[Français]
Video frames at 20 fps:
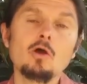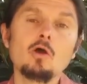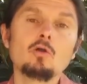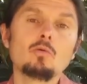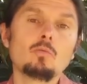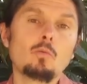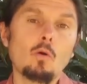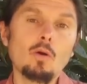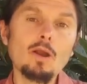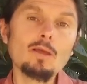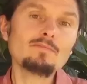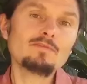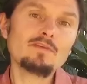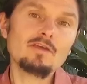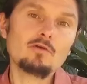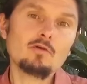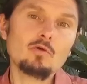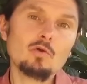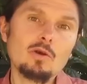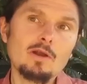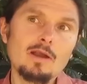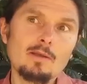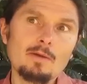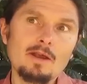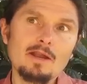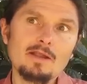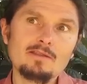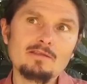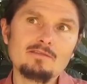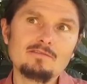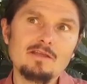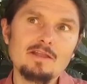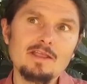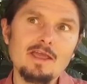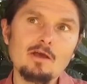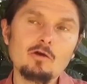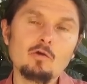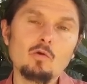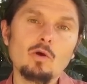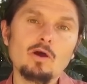Le problème, c'est que la maladie
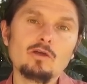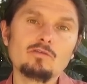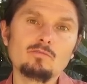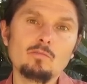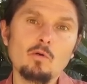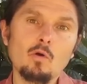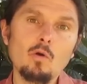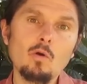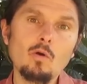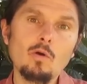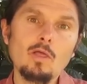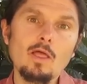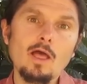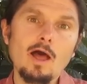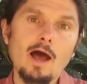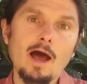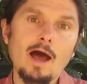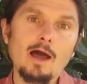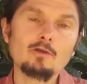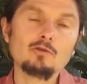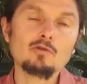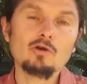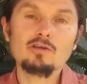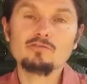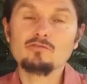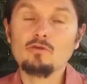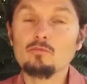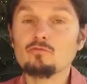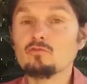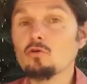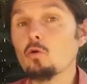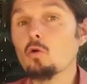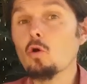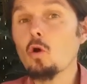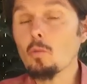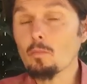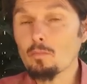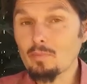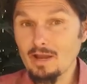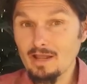céliaque correspond à une résorption
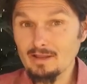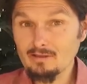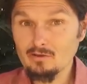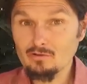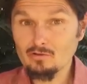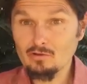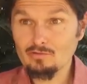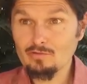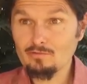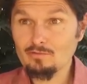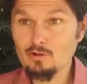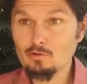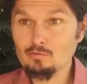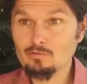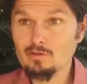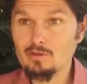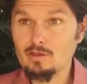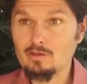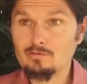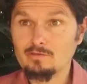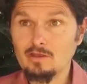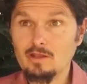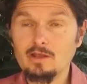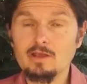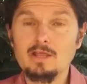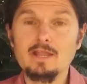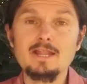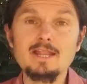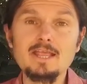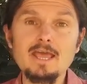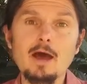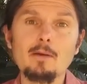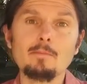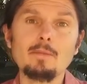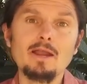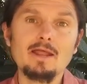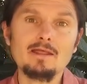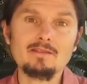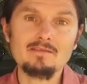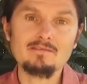complète de ces villosités. C'est-à-dire qu'il y a
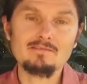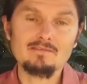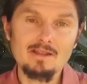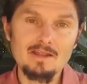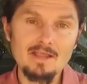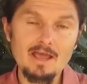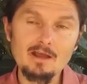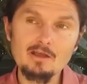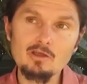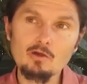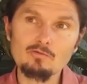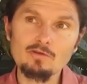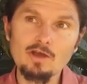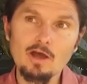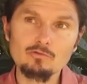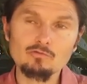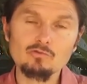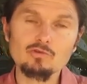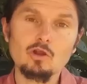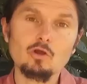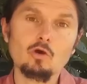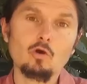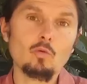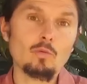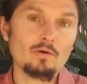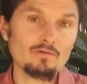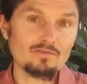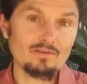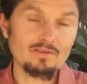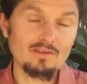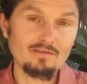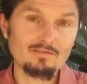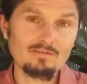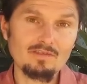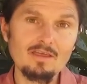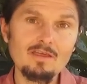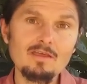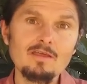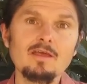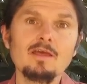maladie cœliaque, et on verra tout à l'heure comment c'est
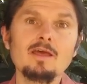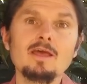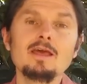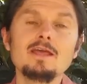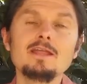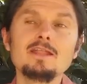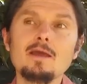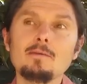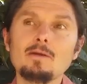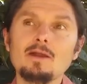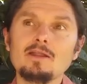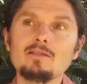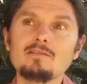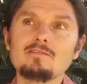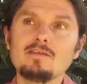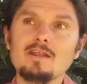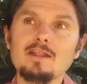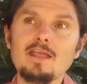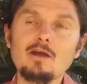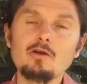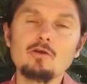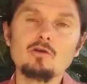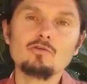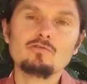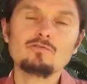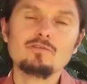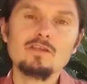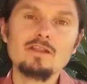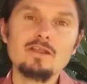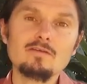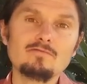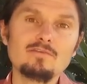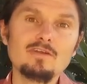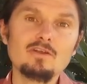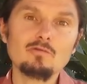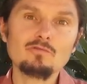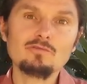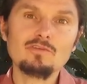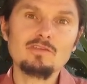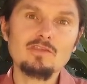testé, il n'y a maladie céliaque que si les
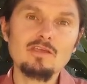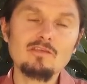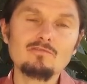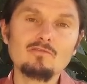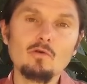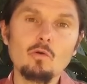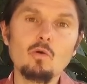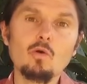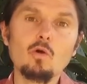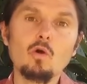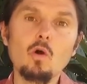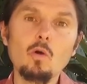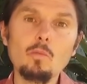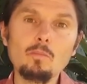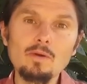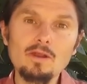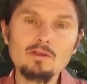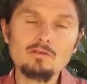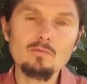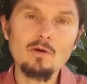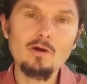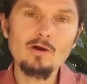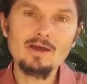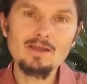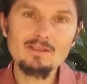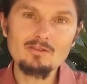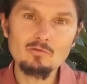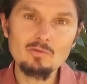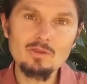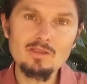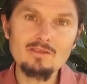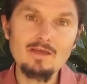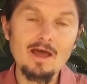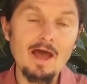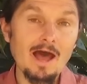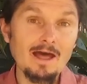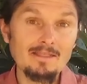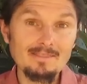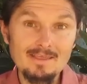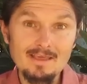villosités sont complètement réduites
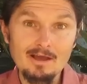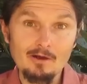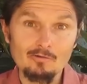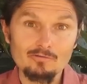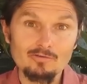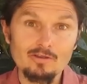à néant.